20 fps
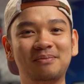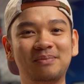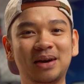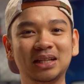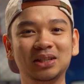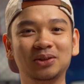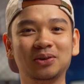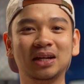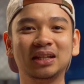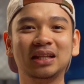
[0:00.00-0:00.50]

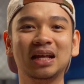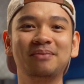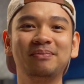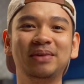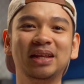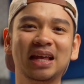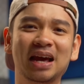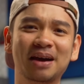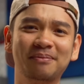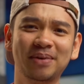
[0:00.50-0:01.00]
ngebantu Anda
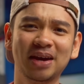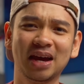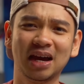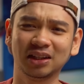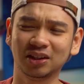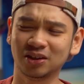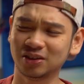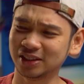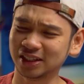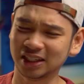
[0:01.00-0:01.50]
milih HP
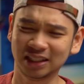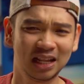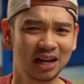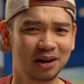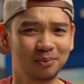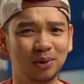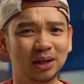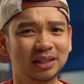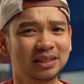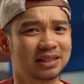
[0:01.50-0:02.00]
atau
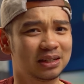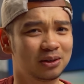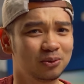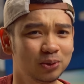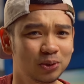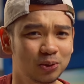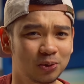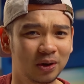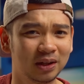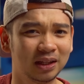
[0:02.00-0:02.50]
sekedar buat
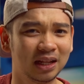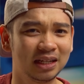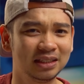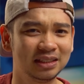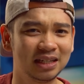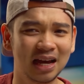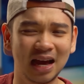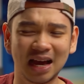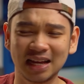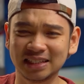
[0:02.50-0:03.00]
seru-seruan
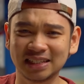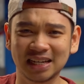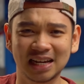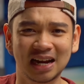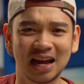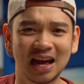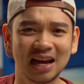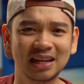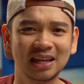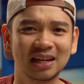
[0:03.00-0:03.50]
aja
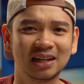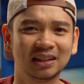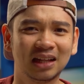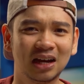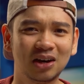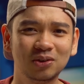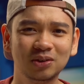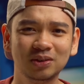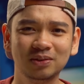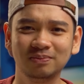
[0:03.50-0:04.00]
acara akhir
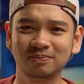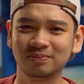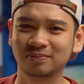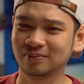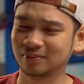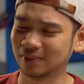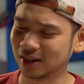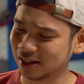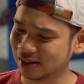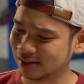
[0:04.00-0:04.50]
tahun.
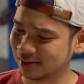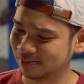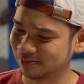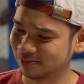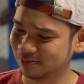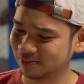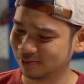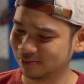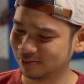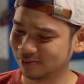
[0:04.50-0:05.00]
Um,
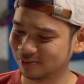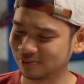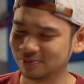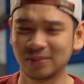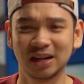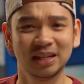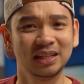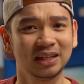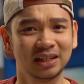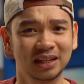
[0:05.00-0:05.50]

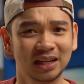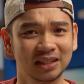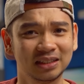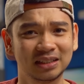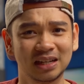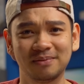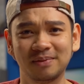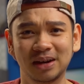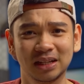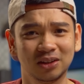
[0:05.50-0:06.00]
banyak yang
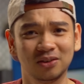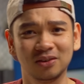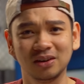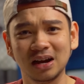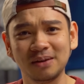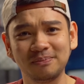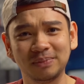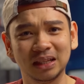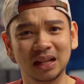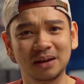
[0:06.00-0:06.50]
sama atau
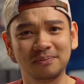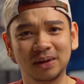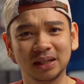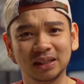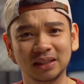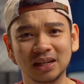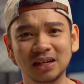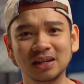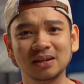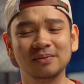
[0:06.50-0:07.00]
enggak
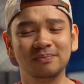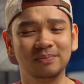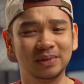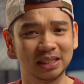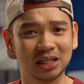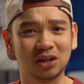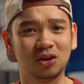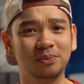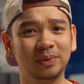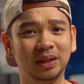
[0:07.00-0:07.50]
pendapatnya
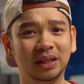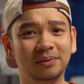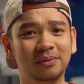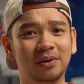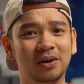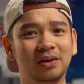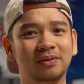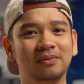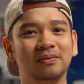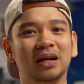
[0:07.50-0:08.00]
bisa komen di
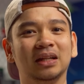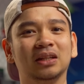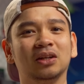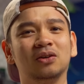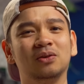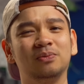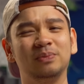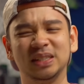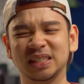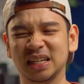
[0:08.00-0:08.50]
bawah.
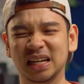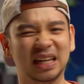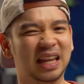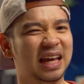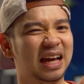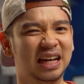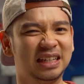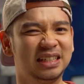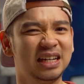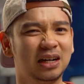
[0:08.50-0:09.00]
Atau bisa
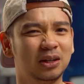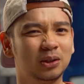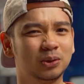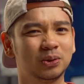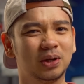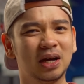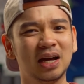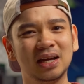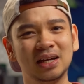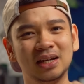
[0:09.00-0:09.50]
like aja kalau
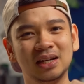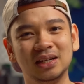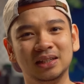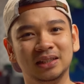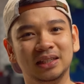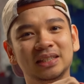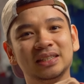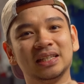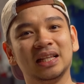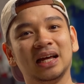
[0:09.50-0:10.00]
suka,
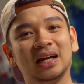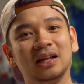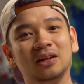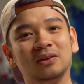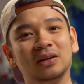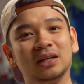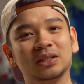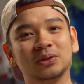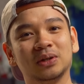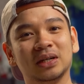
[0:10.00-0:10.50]
dislike
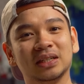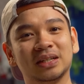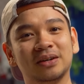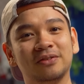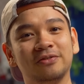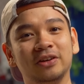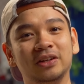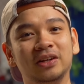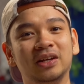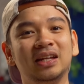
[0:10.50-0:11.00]
kalau nggak suka
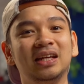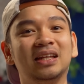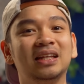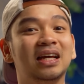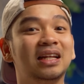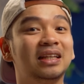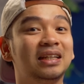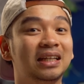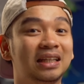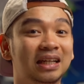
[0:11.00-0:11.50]
sama video ini.
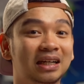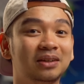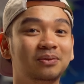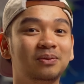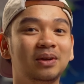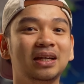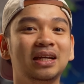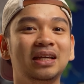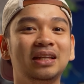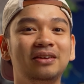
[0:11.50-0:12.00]
Dan kita
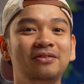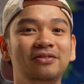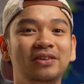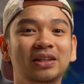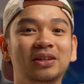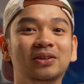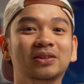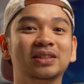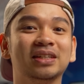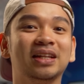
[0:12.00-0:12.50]
ketemu lagi di
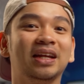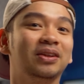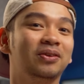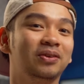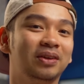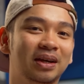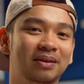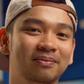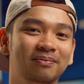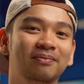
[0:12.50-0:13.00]
video
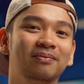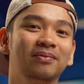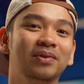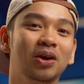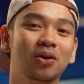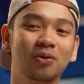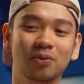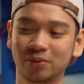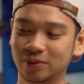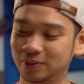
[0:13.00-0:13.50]
selanjutnya.
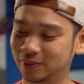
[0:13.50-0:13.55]
Yo.